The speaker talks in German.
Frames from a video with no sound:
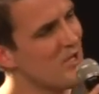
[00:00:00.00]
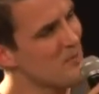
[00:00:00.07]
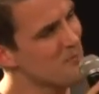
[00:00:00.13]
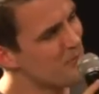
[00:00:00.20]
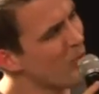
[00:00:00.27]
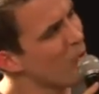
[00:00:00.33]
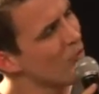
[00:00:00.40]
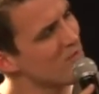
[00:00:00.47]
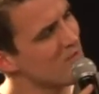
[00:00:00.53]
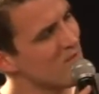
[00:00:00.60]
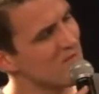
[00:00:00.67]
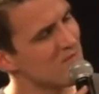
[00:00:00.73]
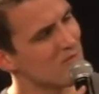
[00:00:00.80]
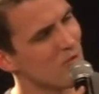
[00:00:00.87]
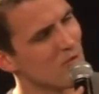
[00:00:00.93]
Punkt
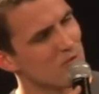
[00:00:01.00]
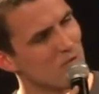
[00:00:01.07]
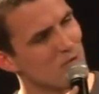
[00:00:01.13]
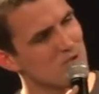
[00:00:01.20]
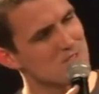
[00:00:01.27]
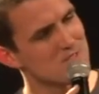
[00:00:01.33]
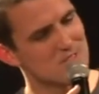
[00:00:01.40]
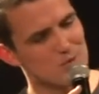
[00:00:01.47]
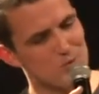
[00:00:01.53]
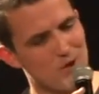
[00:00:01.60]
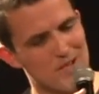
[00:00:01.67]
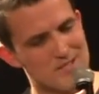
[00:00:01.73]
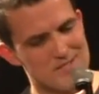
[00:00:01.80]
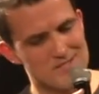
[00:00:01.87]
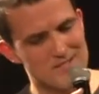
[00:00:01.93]
ist doch, Thorsten, du
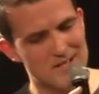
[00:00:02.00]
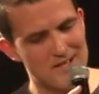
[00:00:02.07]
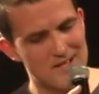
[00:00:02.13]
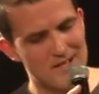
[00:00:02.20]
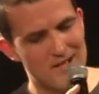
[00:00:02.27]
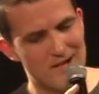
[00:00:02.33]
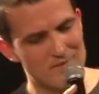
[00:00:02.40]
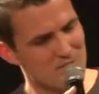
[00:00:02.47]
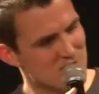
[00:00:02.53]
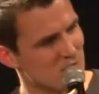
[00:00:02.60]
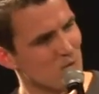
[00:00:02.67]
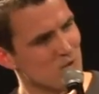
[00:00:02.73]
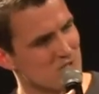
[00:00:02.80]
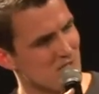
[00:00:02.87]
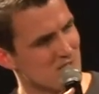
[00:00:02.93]
hast einen
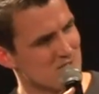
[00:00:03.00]
Visionssatz